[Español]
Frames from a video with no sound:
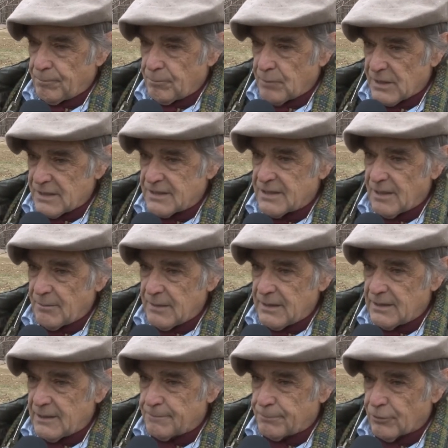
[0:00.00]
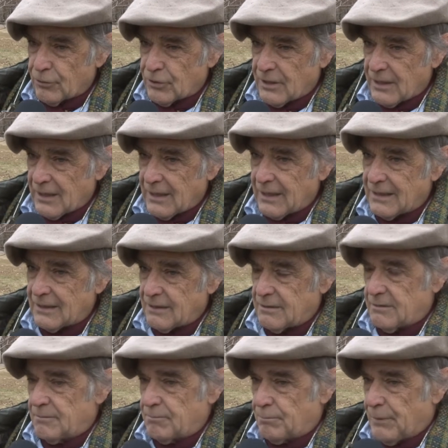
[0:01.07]
Precisamente porque
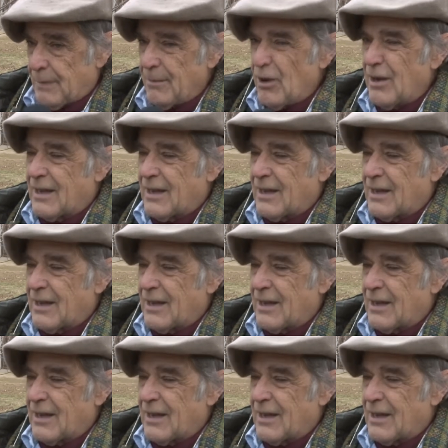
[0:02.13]
primero